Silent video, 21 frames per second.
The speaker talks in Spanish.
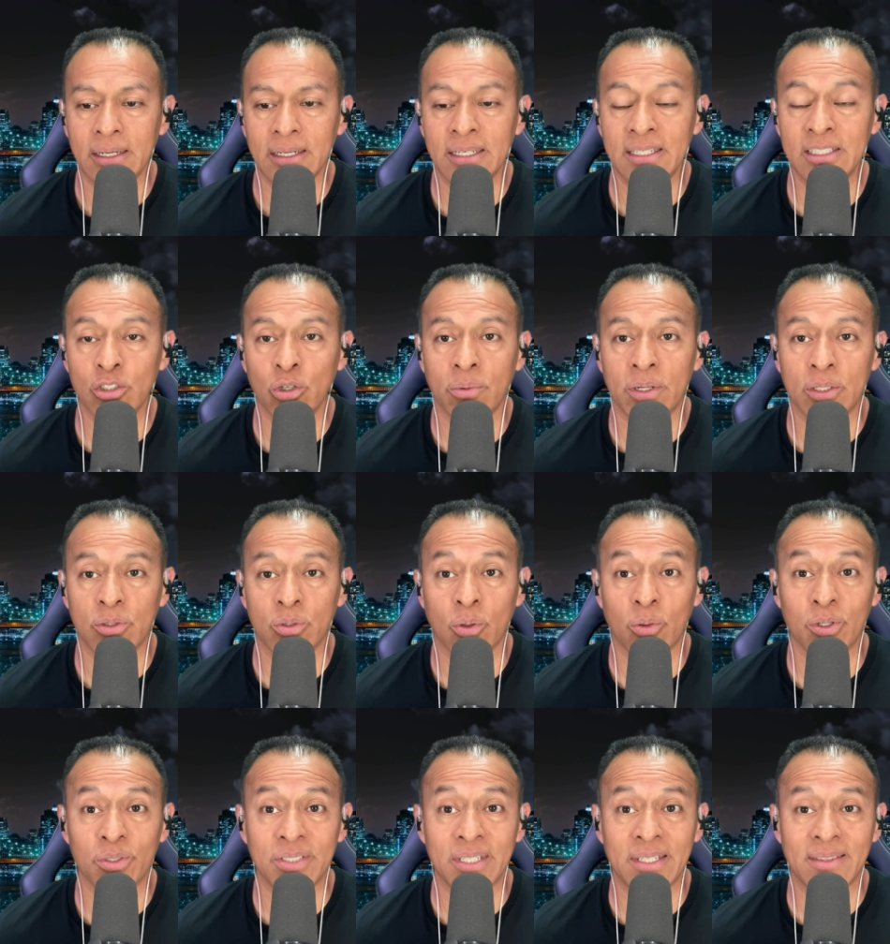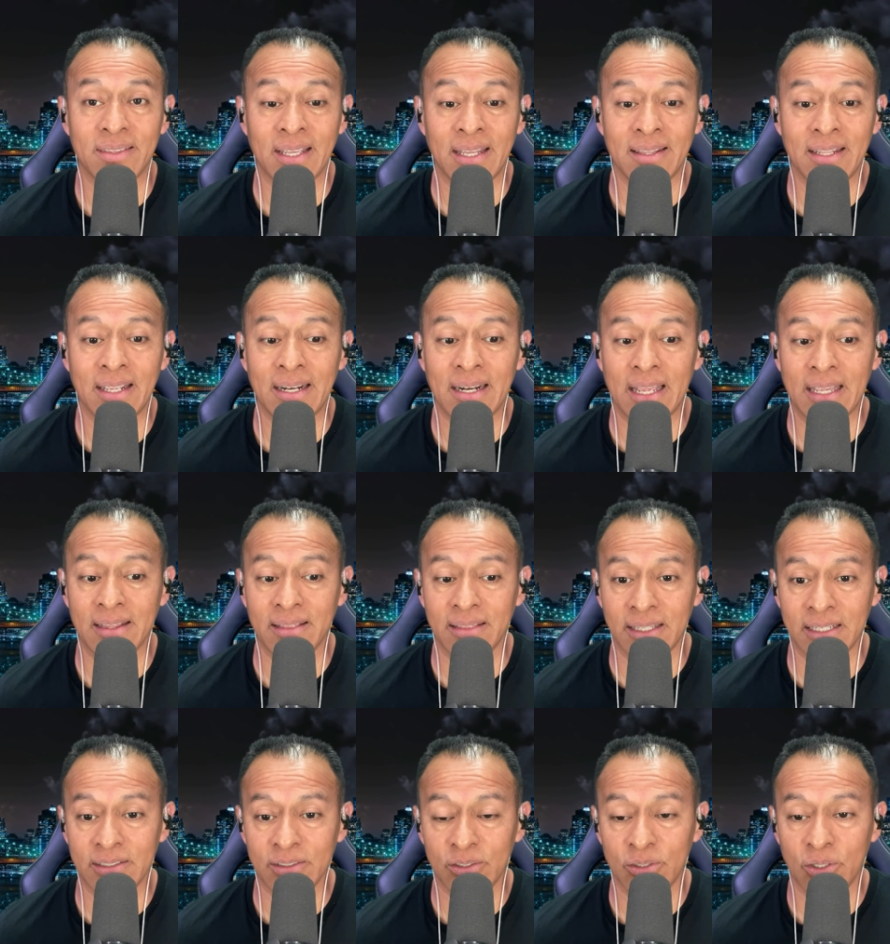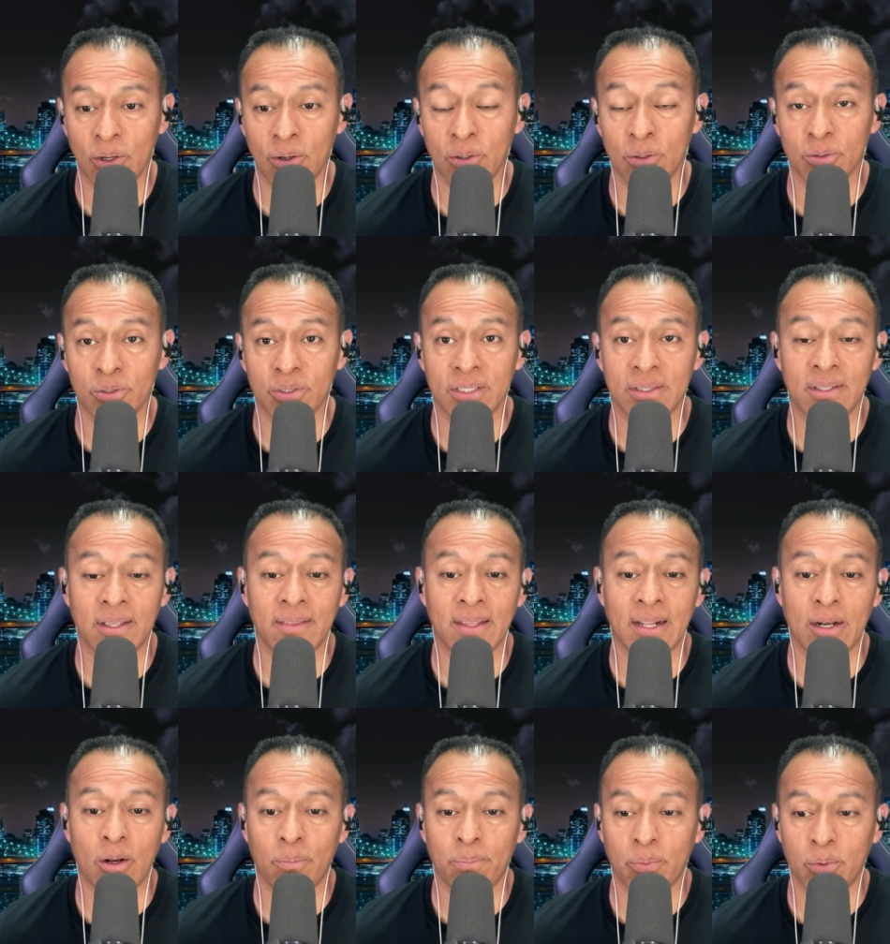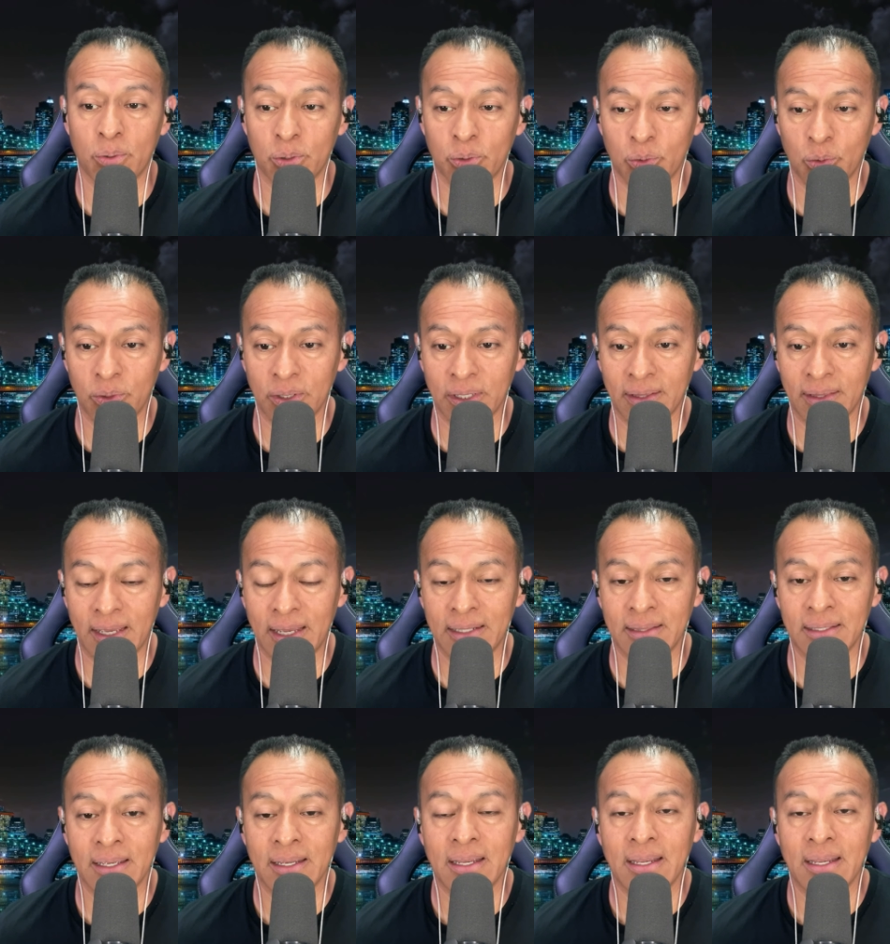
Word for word: y sobre todo si tienen la intención o si tienen la oportunidad